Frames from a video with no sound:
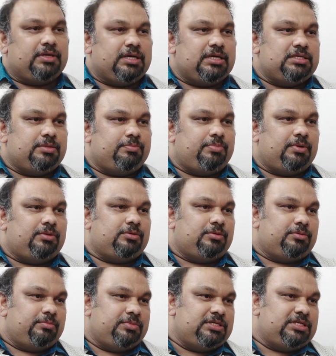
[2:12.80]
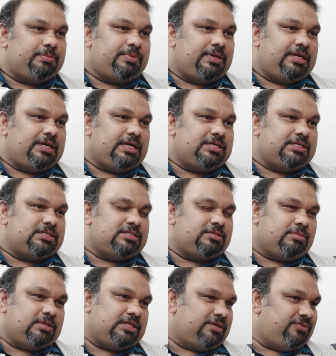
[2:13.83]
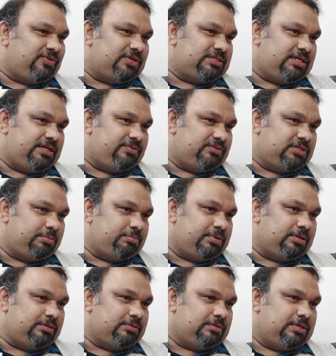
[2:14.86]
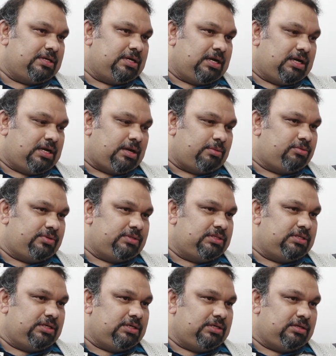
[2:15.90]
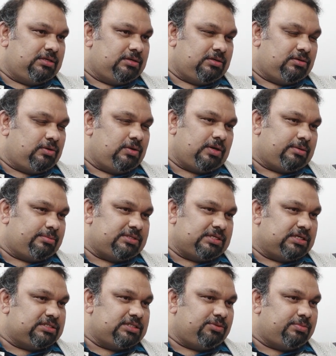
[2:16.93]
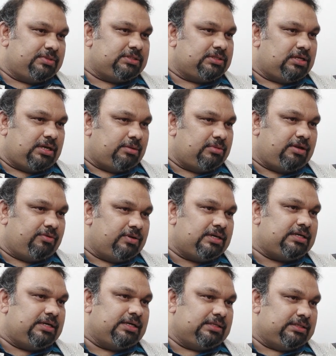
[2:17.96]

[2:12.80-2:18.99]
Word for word: వరకు ఏం చెప్పారు బీజేపీ అన్యాయం చేసింది మా దగ్గర ఫండ్స్ లేవని చెప్పారు అంటే అభివృద్ధి లేకపోతే సంక్షేమ పథకాలు అమలు అవ్వనట్టే